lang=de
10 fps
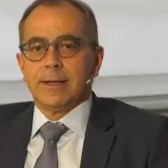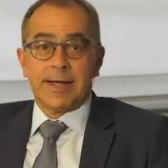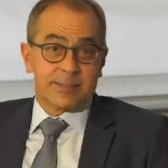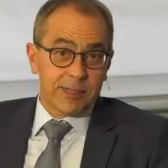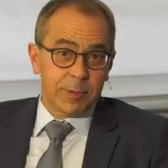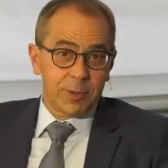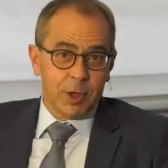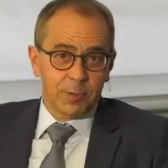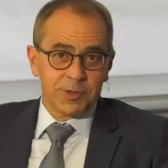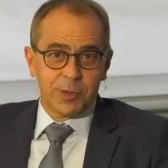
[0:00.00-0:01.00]
Herzlich
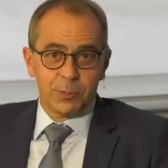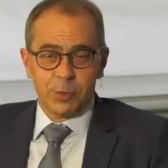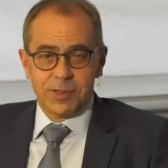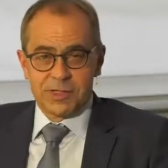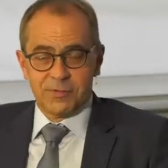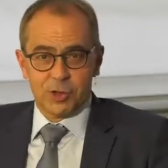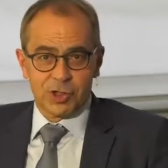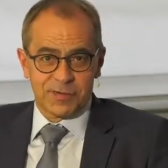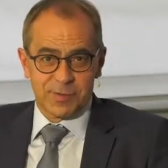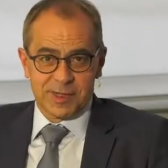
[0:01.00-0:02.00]
willkommen zu Impuls, dem
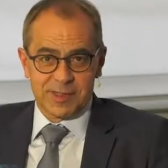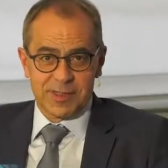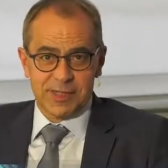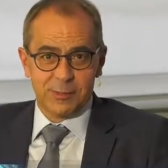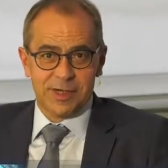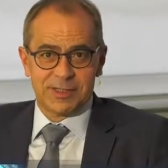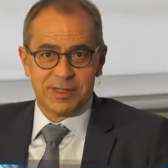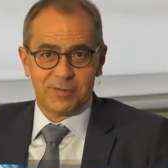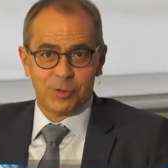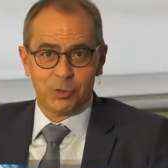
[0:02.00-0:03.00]
Wirtschaftsmagazin bei
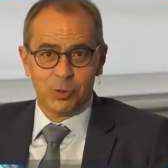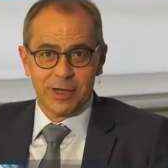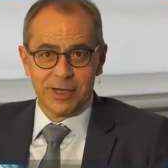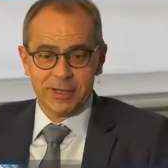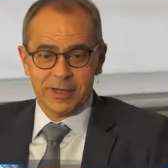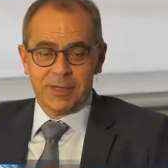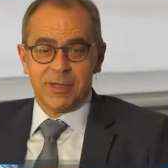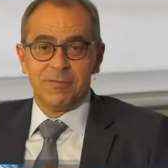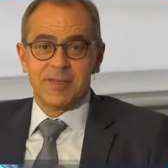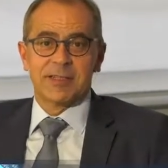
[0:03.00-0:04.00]
TV Touring.
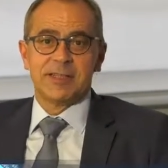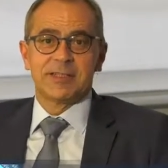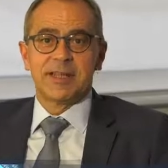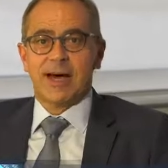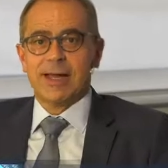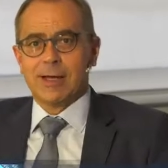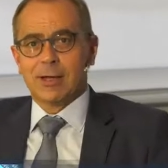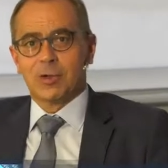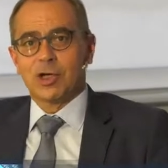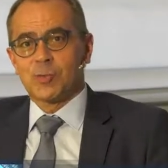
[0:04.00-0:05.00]
Wir sind der
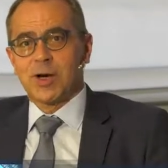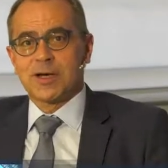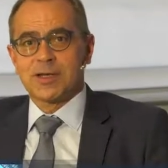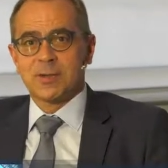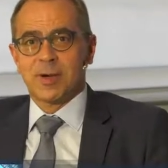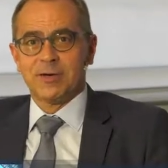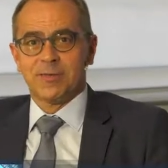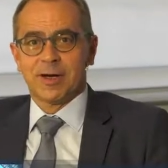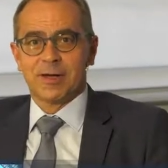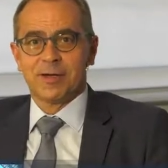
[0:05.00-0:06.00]
Einladung der Sparkasse
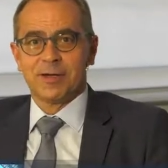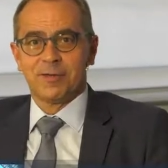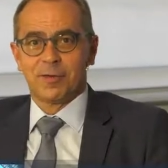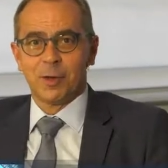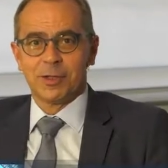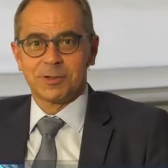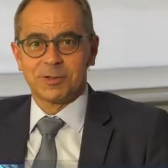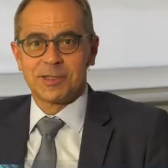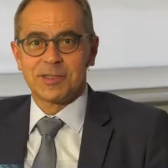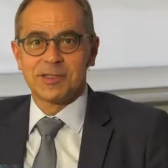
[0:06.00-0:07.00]
Mainfranken gefolgt
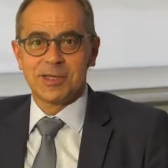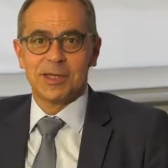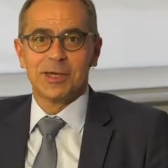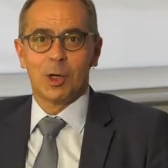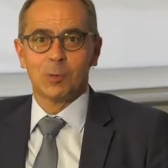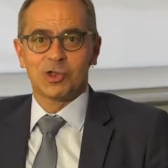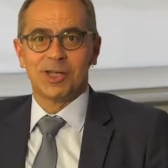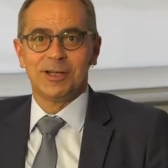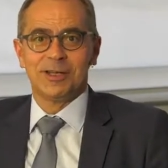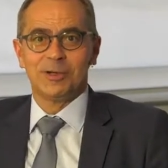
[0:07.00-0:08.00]
und sitzen hier in der
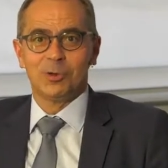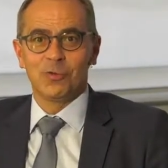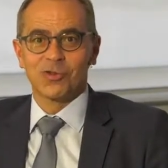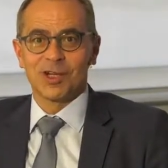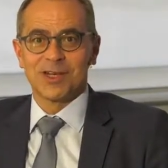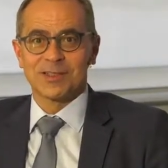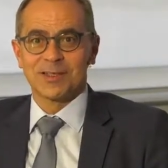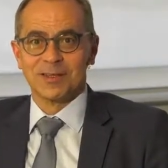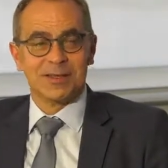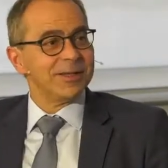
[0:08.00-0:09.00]
Hauptstelle in der Hofstraße.